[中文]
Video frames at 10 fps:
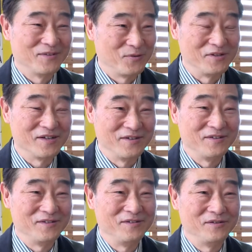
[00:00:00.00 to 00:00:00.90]
对这个
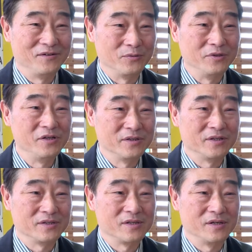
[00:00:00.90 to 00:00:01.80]
有一定
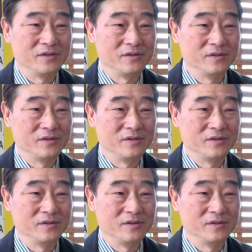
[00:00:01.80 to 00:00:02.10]
的这个